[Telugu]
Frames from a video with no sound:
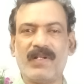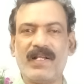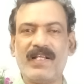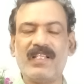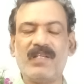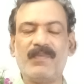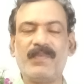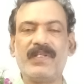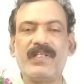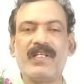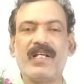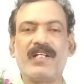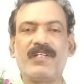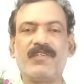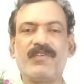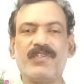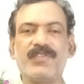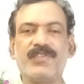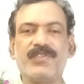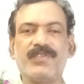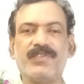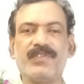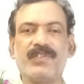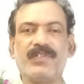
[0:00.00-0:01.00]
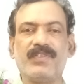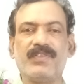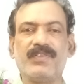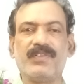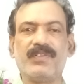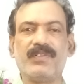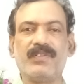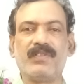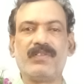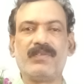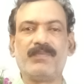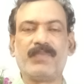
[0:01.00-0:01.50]
ఎవరైతే మెజారిటీ వచ్చిందో
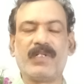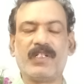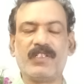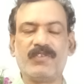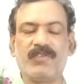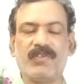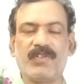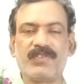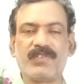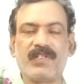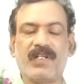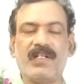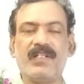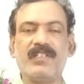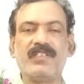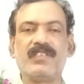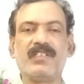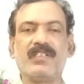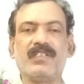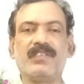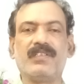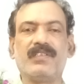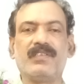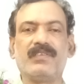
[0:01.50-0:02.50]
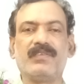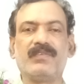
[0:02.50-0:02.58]
పది సంవత్సరాల నుంచి